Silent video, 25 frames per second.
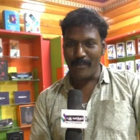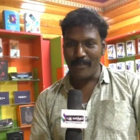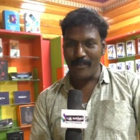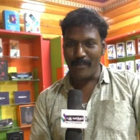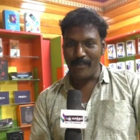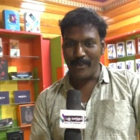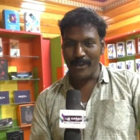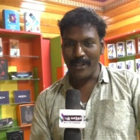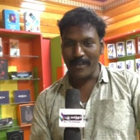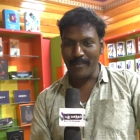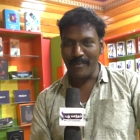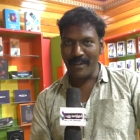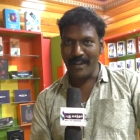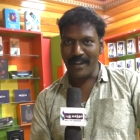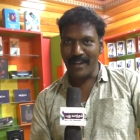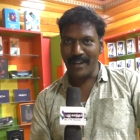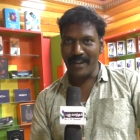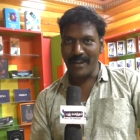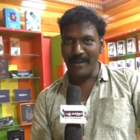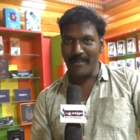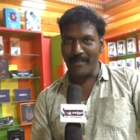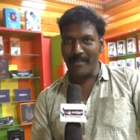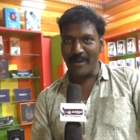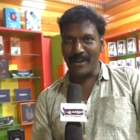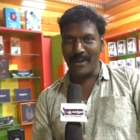பொதுமக்கள்
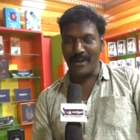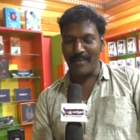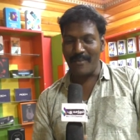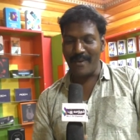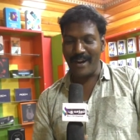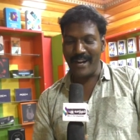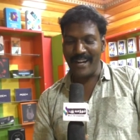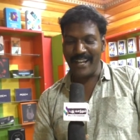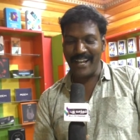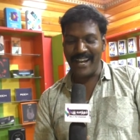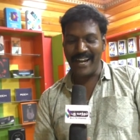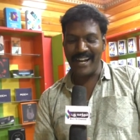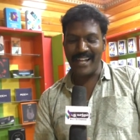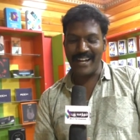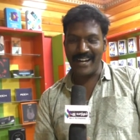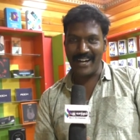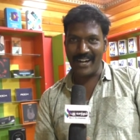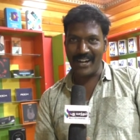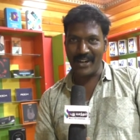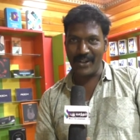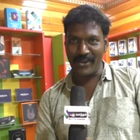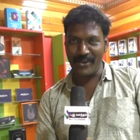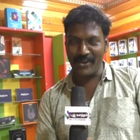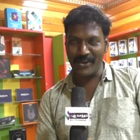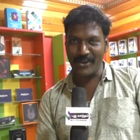மற்றும் வாடிக்கையாளர்
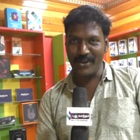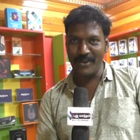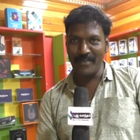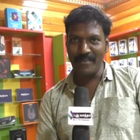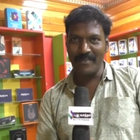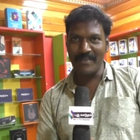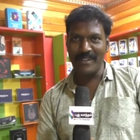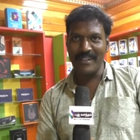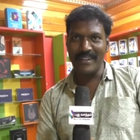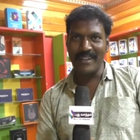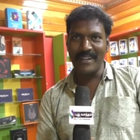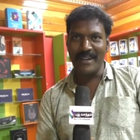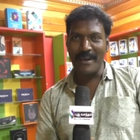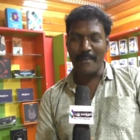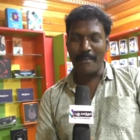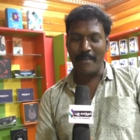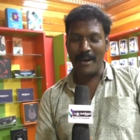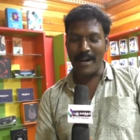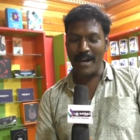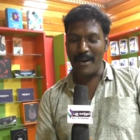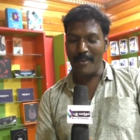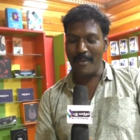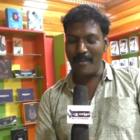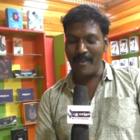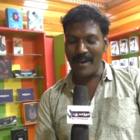அனைவருக்கும்
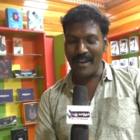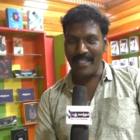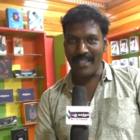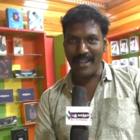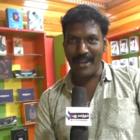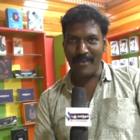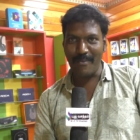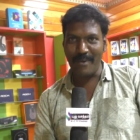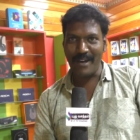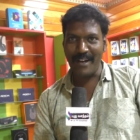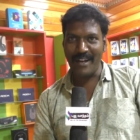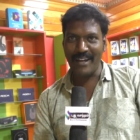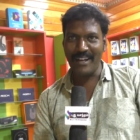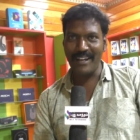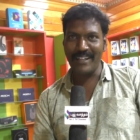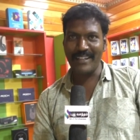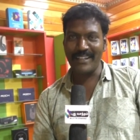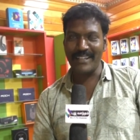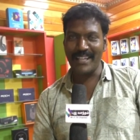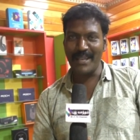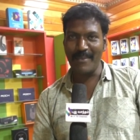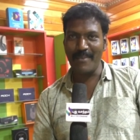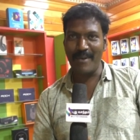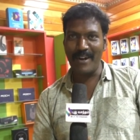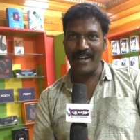மகாமொபைல் சார்பாக
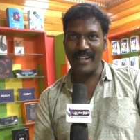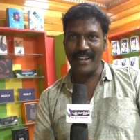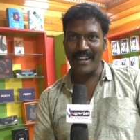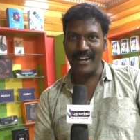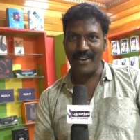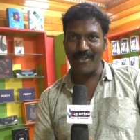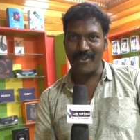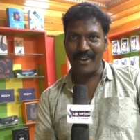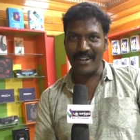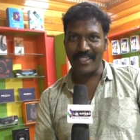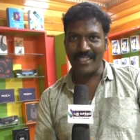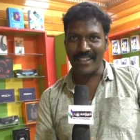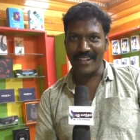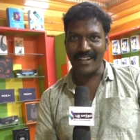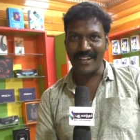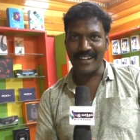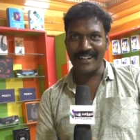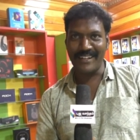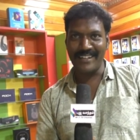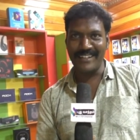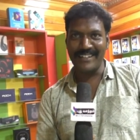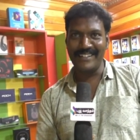தீபாவளி நல்வாழ்த்துக்கள்